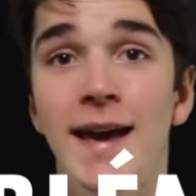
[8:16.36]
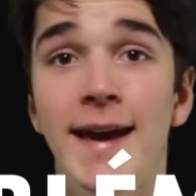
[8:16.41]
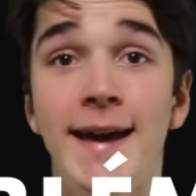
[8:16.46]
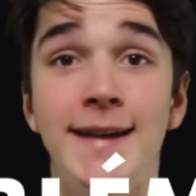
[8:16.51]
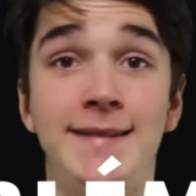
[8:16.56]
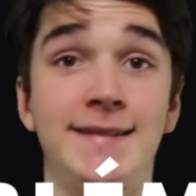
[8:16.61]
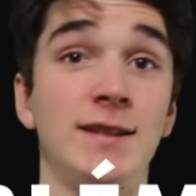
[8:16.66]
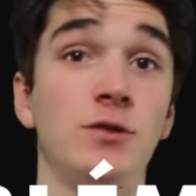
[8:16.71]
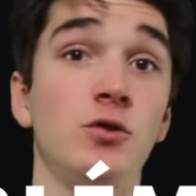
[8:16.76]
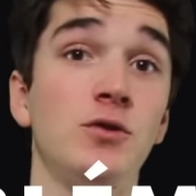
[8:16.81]

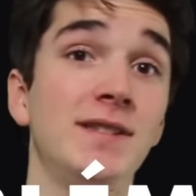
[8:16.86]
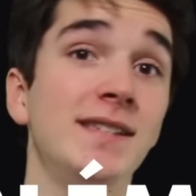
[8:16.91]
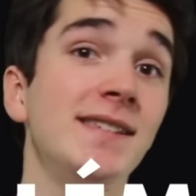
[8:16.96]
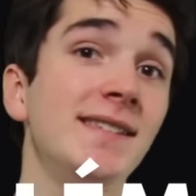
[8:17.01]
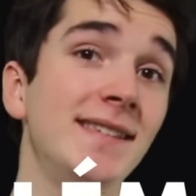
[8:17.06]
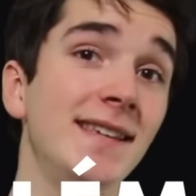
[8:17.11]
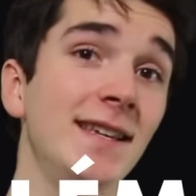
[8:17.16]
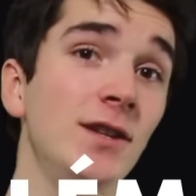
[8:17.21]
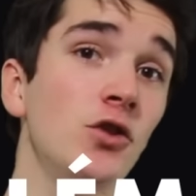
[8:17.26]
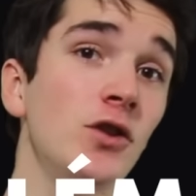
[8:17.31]
et c'est aussi
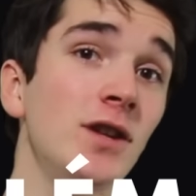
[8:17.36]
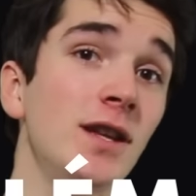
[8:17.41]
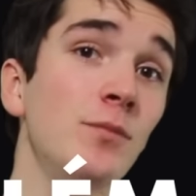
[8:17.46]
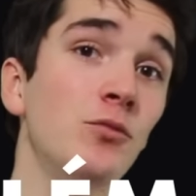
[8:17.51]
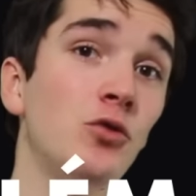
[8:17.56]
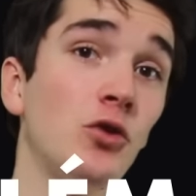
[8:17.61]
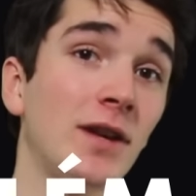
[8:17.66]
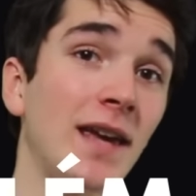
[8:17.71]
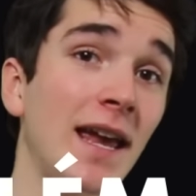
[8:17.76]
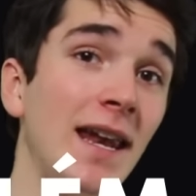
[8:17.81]

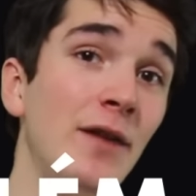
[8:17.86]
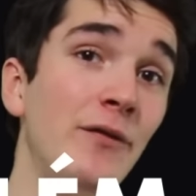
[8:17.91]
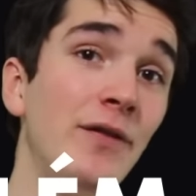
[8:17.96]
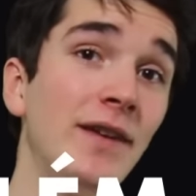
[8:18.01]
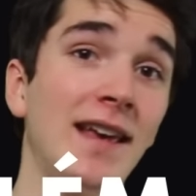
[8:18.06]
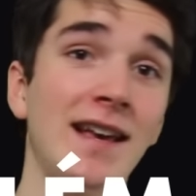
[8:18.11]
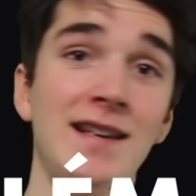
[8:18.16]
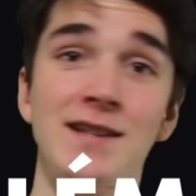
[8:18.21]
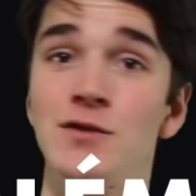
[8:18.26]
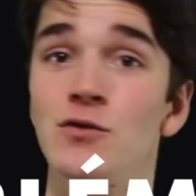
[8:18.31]
synonyme de
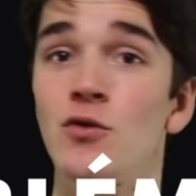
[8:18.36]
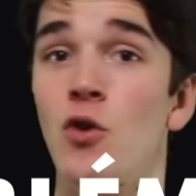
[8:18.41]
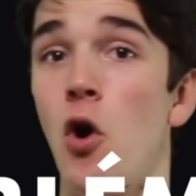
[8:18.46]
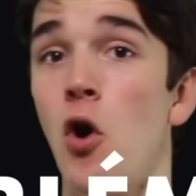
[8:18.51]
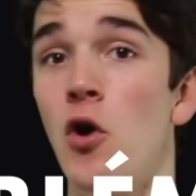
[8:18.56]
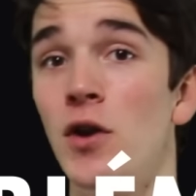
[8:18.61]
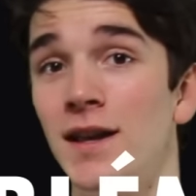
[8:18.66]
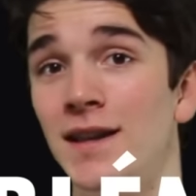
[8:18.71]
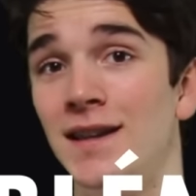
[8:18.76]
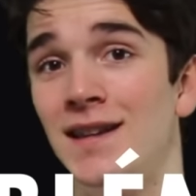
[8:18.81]

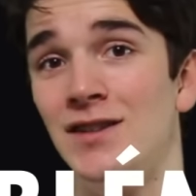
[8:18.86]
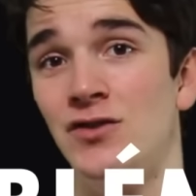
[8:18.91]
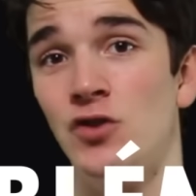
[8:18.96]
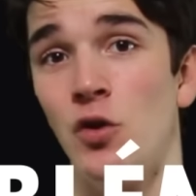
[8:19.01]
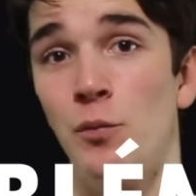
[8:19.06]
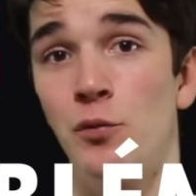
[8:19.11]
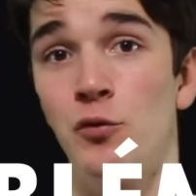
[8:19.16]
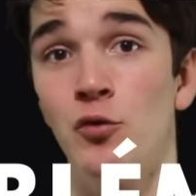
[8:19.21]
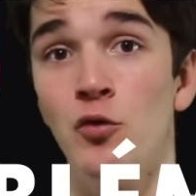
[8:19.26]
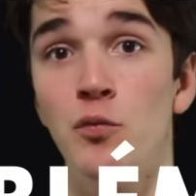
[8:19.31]
qualification en Ligue des
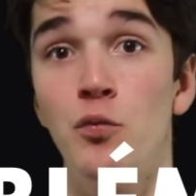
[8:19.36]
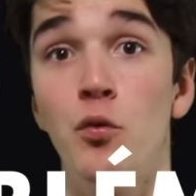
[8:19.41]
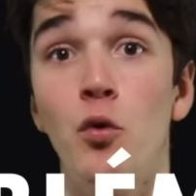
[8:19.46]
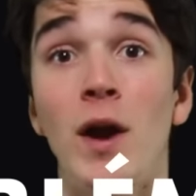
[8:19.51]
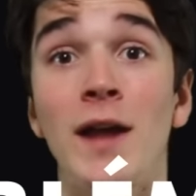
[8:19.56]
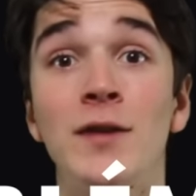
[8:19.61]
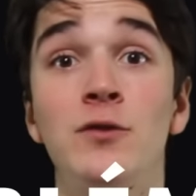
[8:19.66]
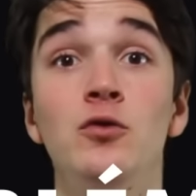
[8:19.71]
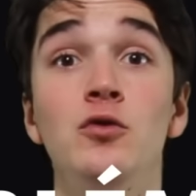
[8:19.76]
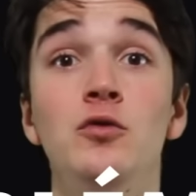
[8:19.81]
Champions
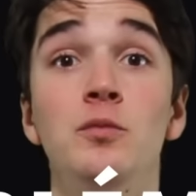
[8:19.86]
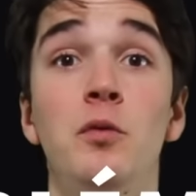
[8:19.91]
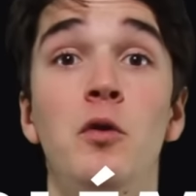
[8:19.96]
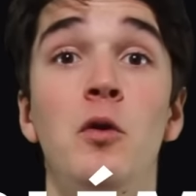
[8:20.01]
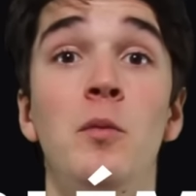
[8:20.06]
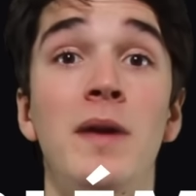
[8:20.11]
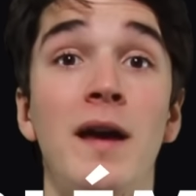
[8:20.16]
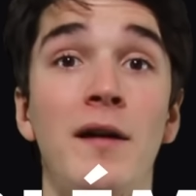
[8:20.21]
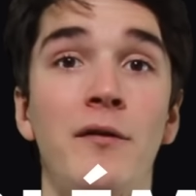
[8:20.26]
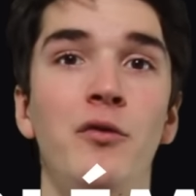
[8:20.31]
pour la toute
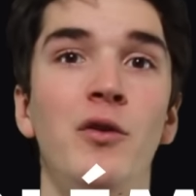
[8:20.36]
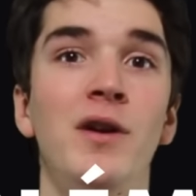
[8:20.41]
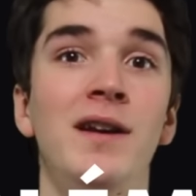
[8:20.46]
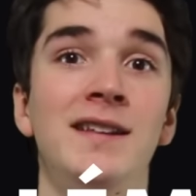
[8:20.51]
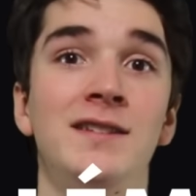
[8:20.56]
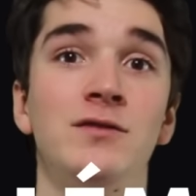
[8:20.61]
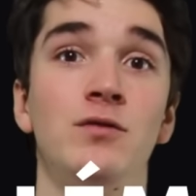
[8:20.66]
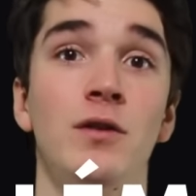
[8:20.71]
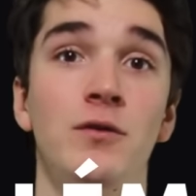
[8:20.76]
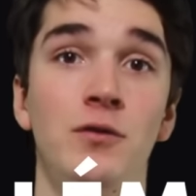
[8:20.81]
première fois de
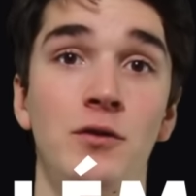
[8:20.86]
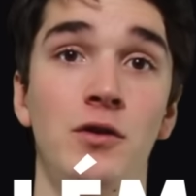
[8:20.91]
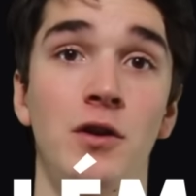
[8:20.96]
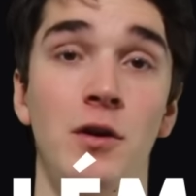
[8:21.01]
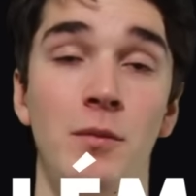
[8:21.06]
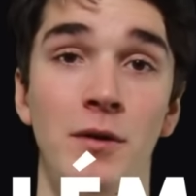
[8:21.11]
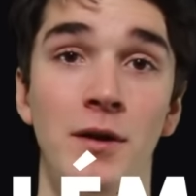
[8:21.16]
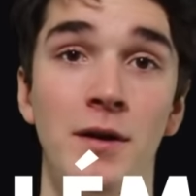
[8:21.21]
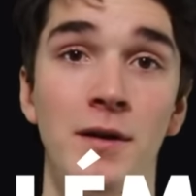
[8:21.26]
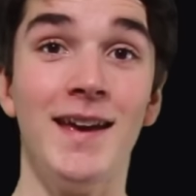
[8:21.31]
l'histoire du
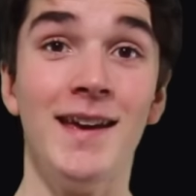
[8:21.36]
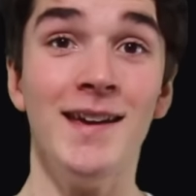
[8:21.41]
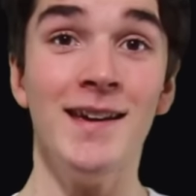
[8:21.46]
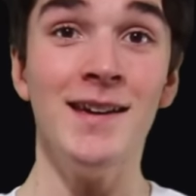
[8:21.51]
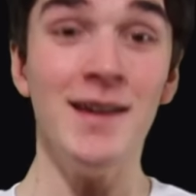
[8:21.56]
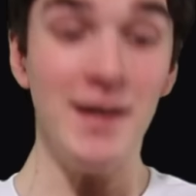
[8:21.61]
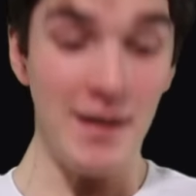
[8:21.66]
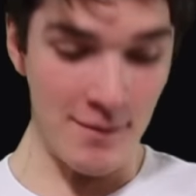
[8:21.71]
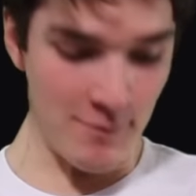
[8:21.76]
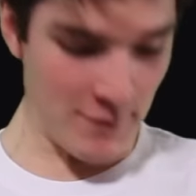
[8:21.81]
club
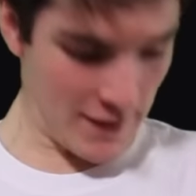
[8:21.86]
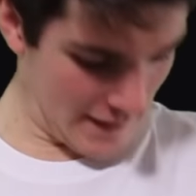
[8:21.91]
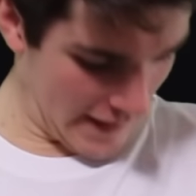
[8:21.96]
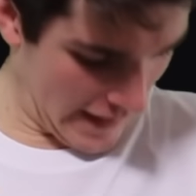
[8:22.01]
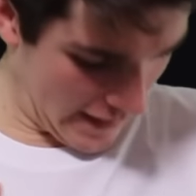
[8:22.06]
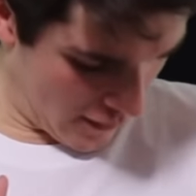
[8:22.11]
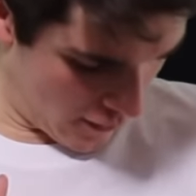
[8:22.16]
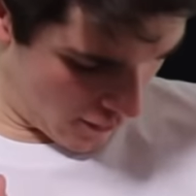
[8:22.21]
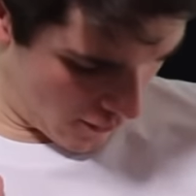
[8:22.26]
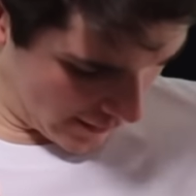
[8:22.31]
mais
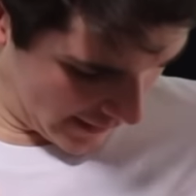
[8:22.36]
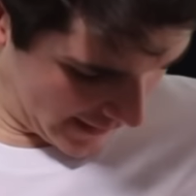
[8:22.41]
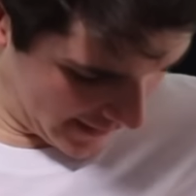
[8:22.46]
d'ailleurs,